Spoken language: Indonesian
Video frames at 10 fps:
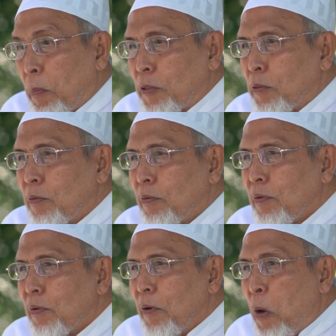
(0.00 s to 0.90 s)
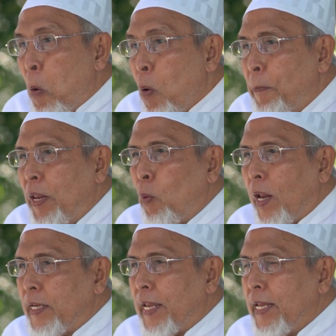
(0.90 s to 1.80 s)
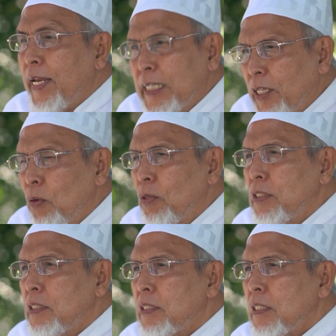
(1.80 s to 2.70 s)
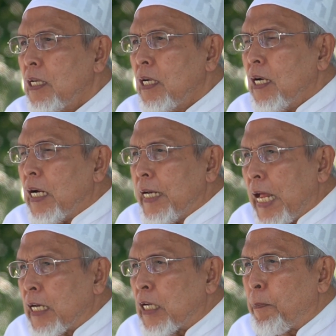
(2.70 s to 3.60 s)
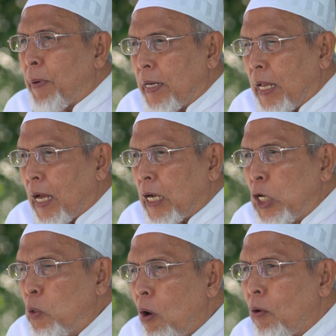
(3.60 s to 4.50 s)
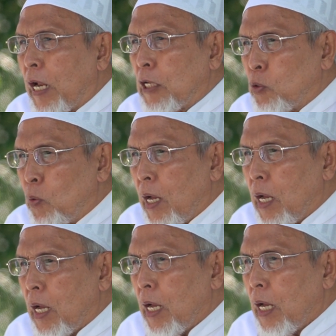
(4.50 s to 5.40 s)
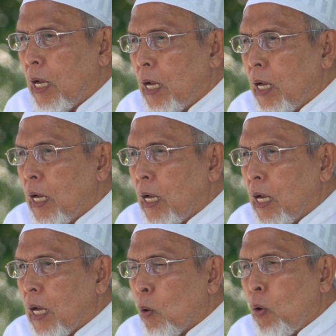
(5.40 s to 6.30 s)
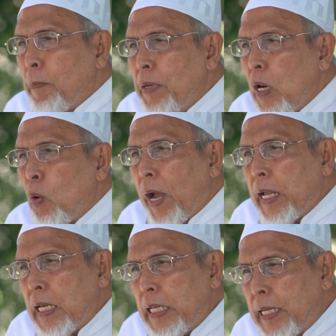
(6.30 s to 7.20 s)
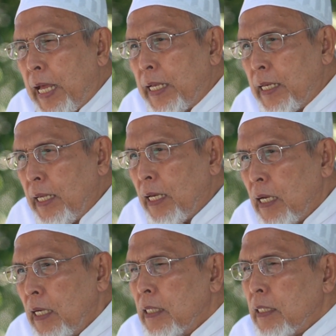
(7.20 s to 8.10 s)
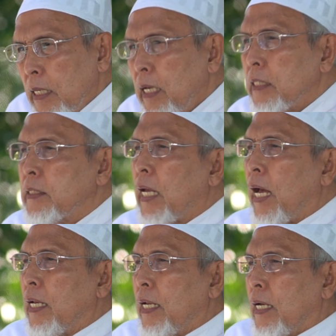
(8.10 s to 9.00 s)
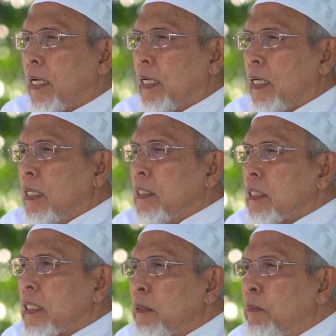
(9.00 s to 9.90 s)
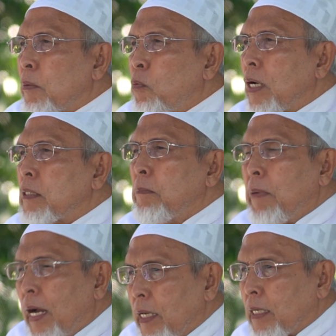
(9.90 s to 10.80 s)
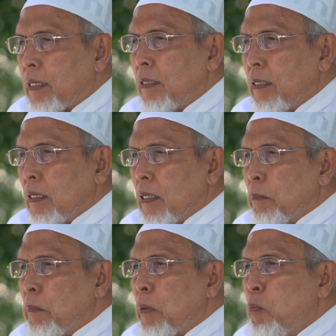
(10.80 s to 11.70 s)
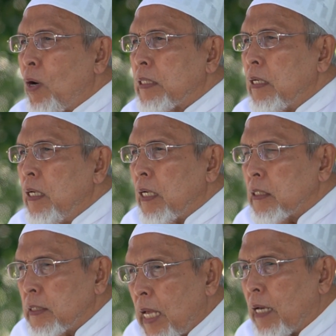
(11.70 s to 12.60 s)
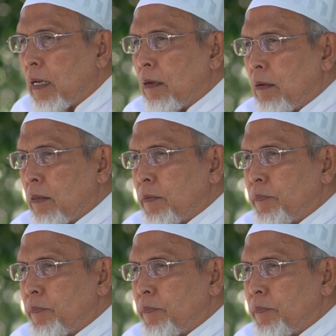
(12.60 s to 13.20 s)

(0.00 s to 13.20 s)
Coba tuh. Wabil ini dan terus. Dan kepada kedua orang tua. Wabil ini ihsana. Kita berbuat baik. Berbuat ihsan.